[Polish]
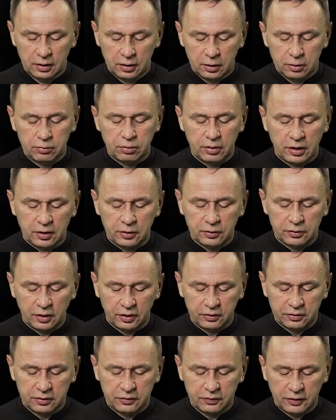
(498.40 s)
którego
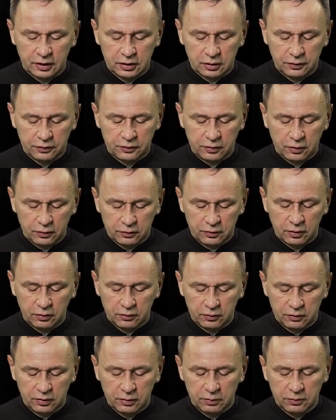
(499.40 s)
nazywano
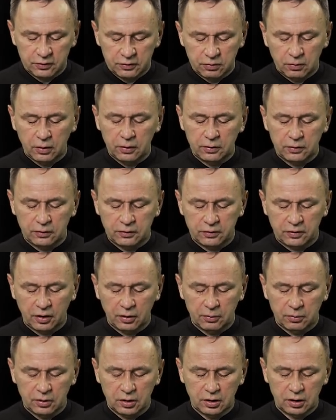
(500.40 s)
wschodzącym
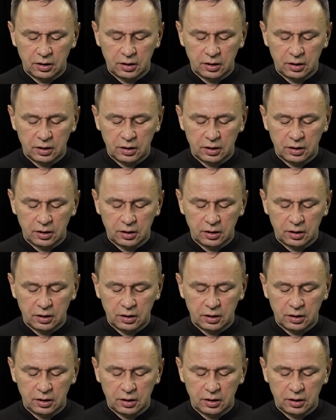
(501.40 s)
słońcem